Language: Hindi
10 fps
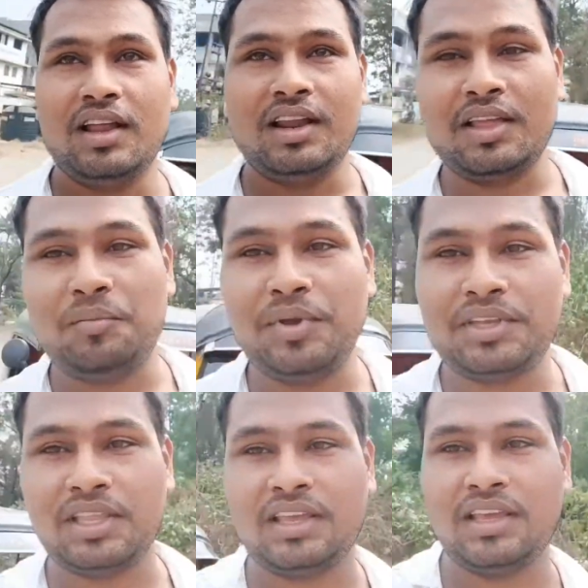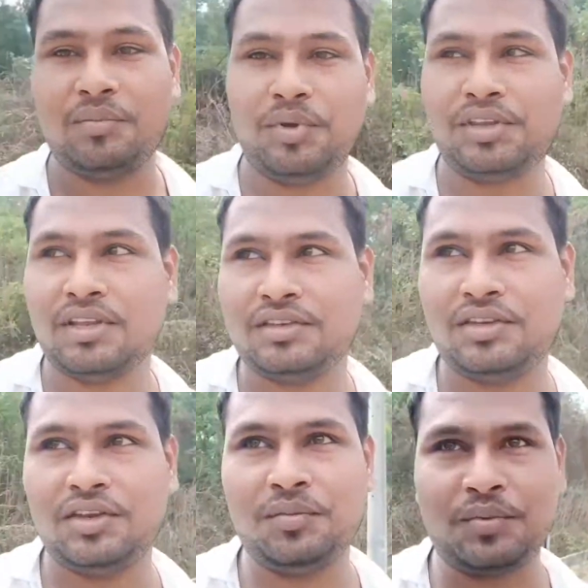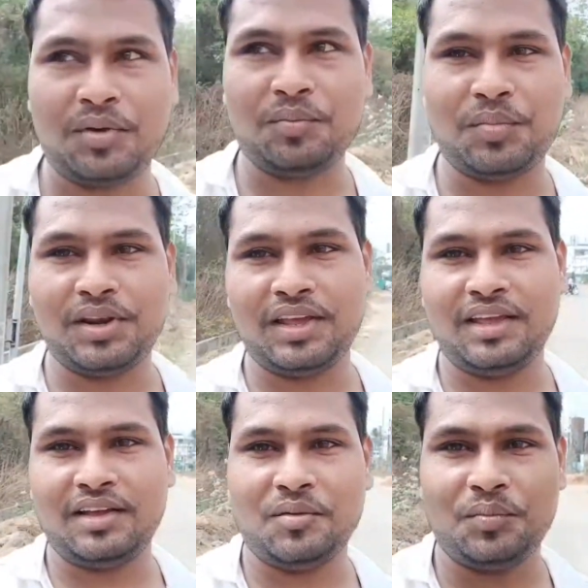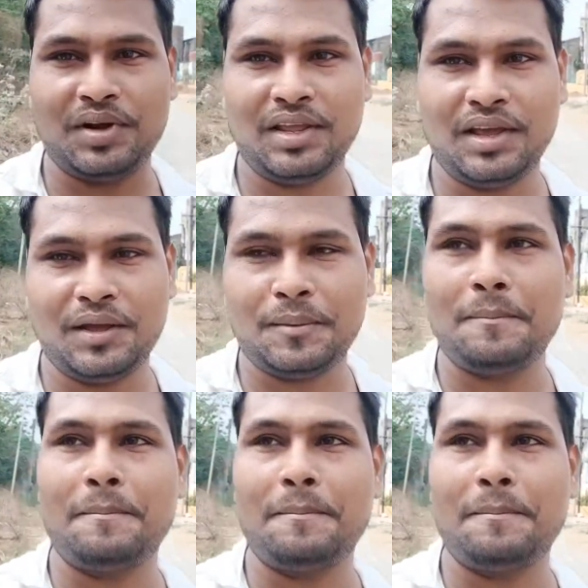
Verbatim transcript: लेकिन पीछे देखिए पीछे सिर्फ कंपनियाँ ही कंपनियाँ हैं